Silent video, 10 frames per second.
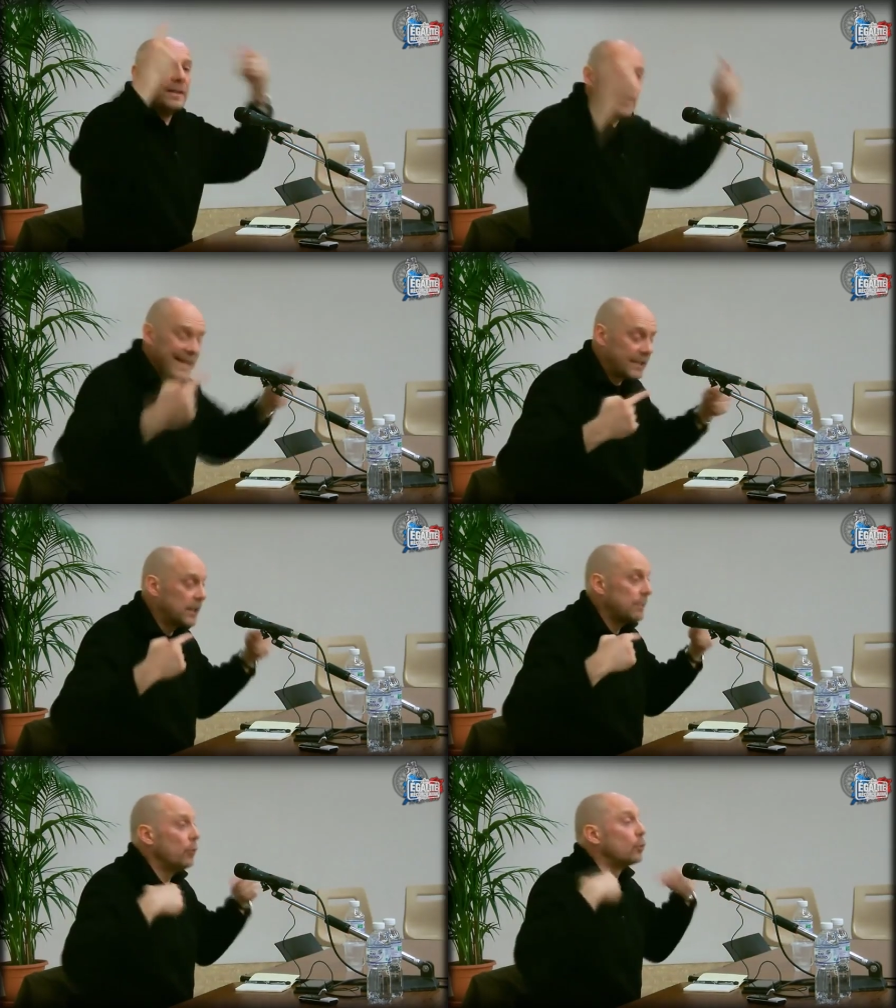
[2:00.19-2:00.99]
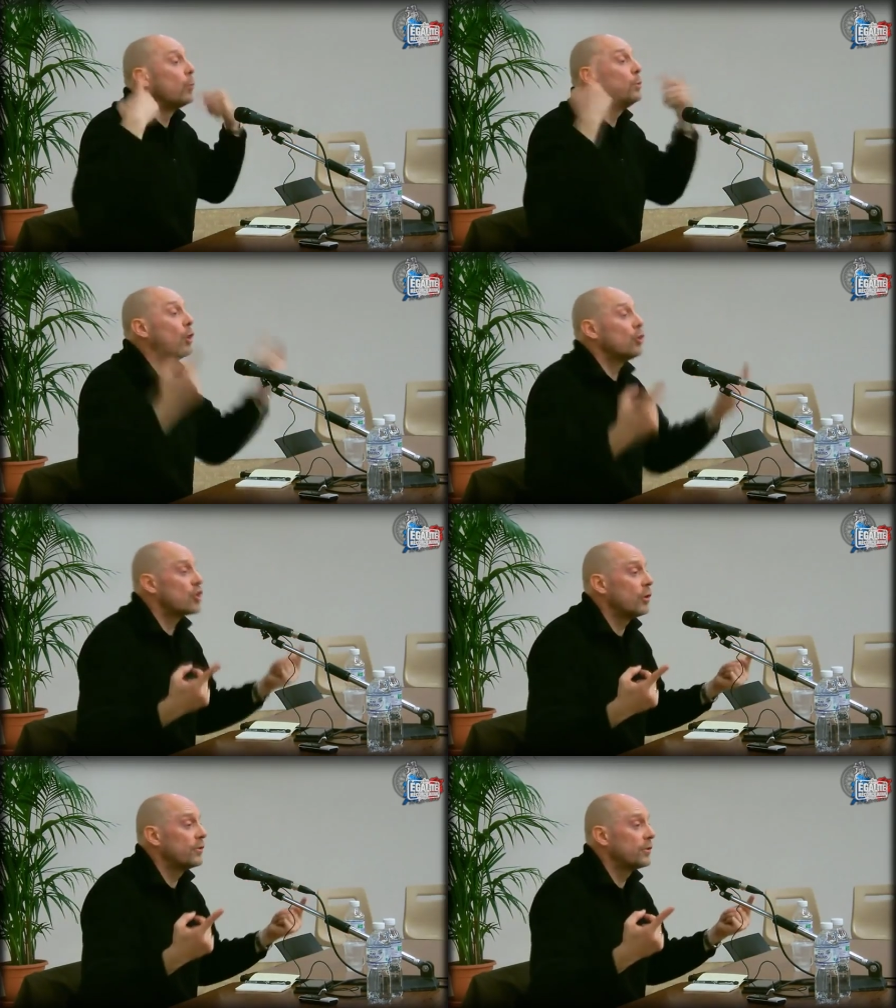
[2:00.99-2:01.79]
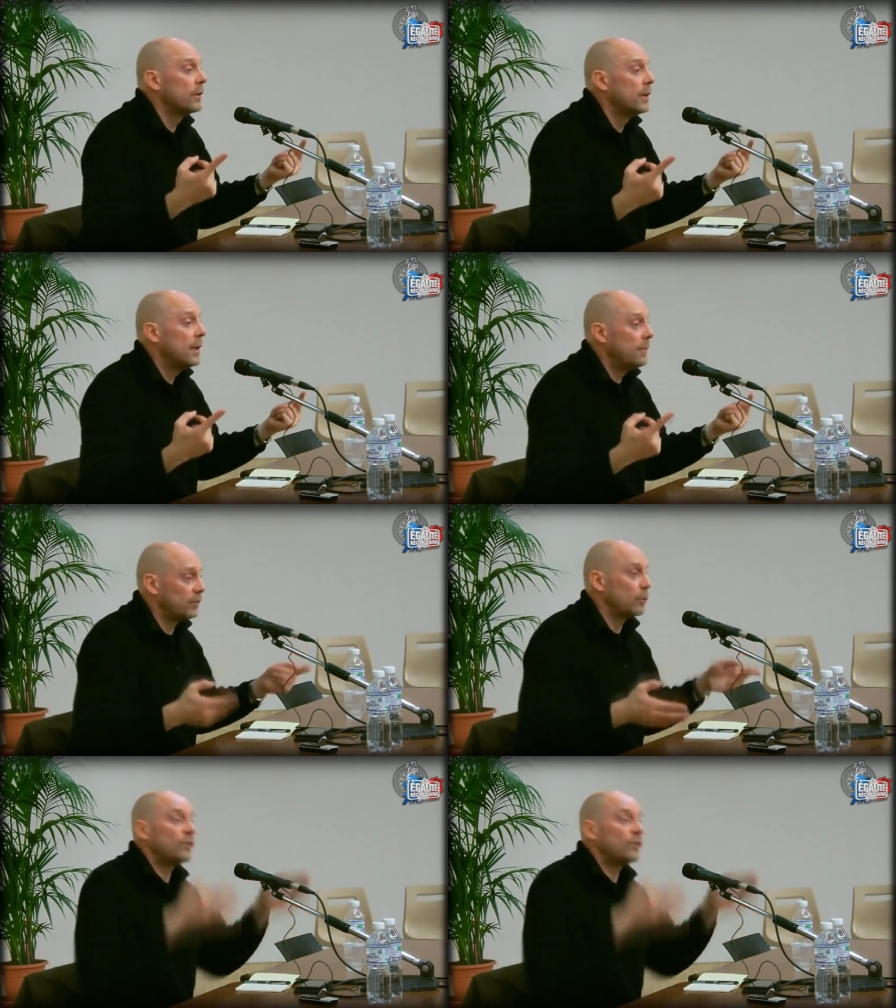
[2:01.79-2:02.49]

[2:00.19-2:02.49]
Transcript: dialectiquement, notre plus grande chance. Parce que d'un